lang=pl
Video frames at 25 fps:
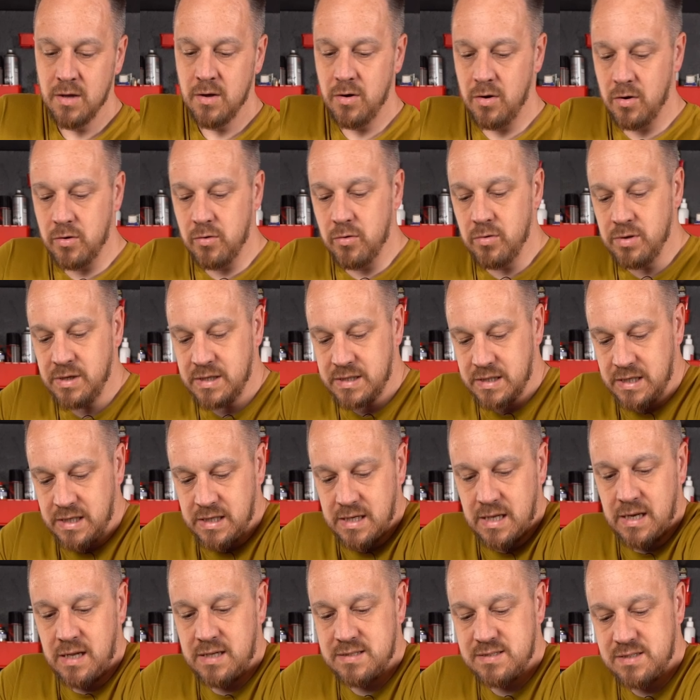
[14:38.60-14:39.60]
Ogólnie
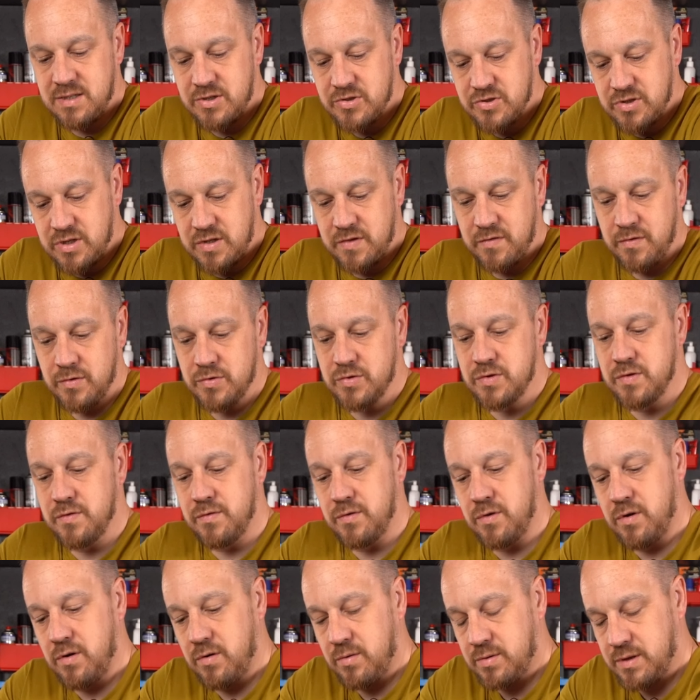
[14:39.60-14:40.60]
takie elastyczne
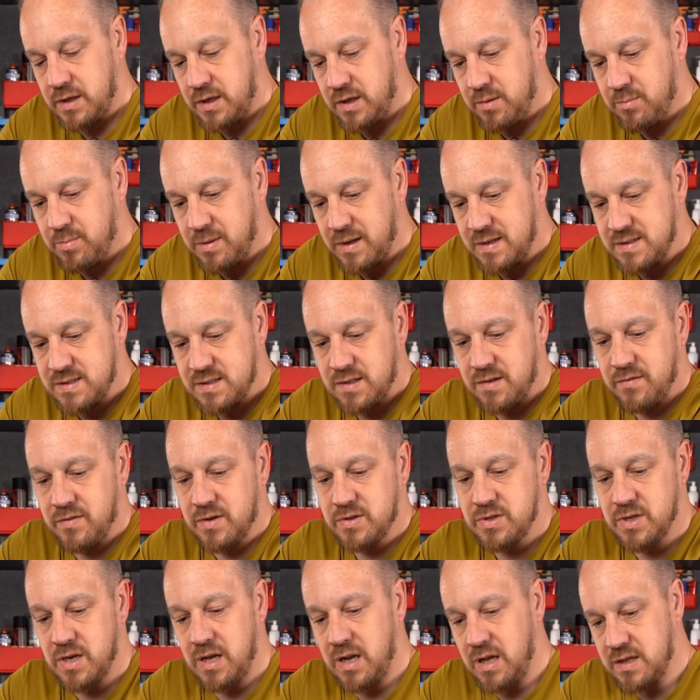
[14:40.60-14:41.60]
tworzywo, taki plastik,
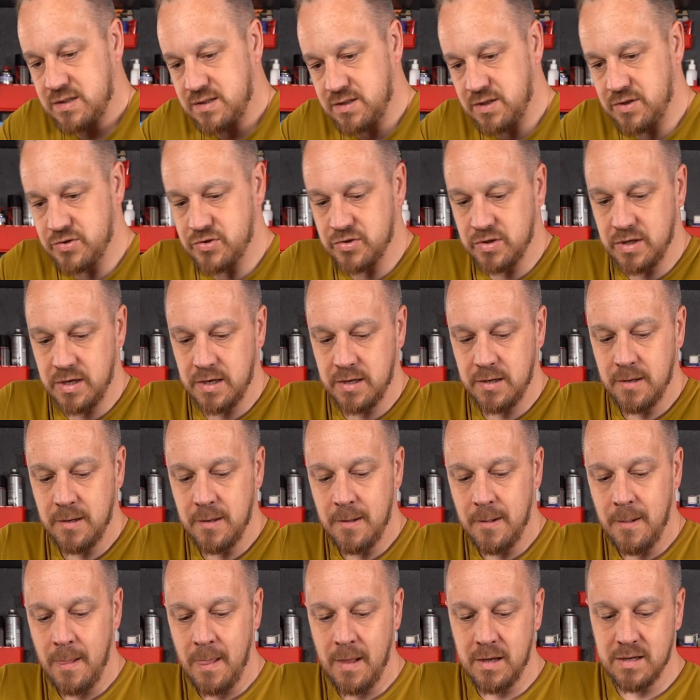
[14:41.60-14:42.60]
wiecie, elastyczny,
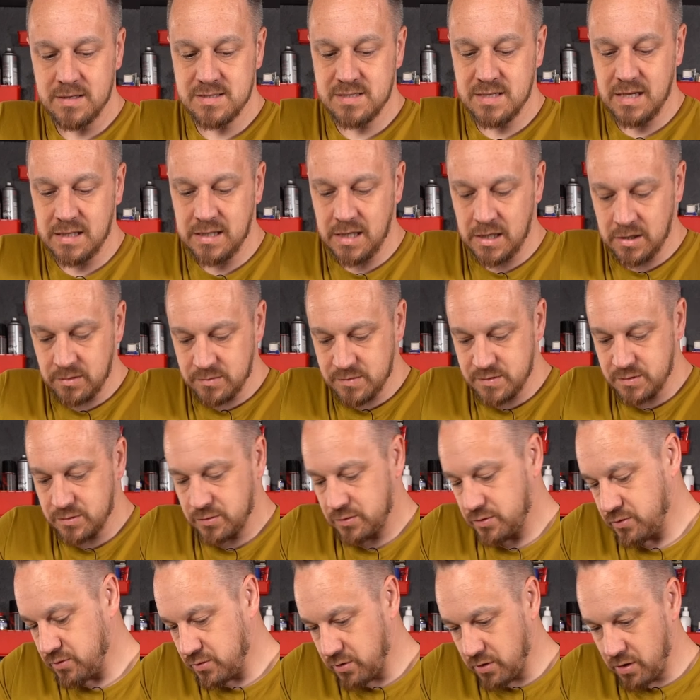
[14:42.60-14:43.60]
z nadaną
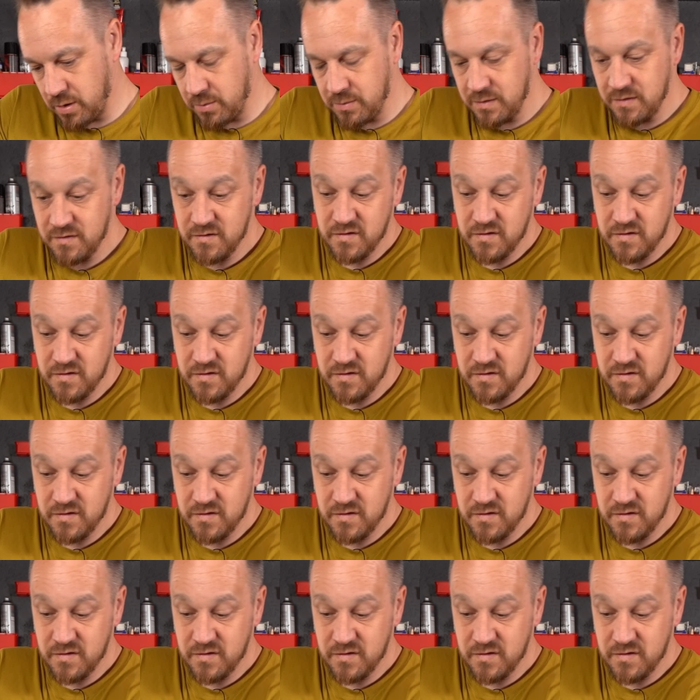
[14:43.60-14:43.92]
strukturą.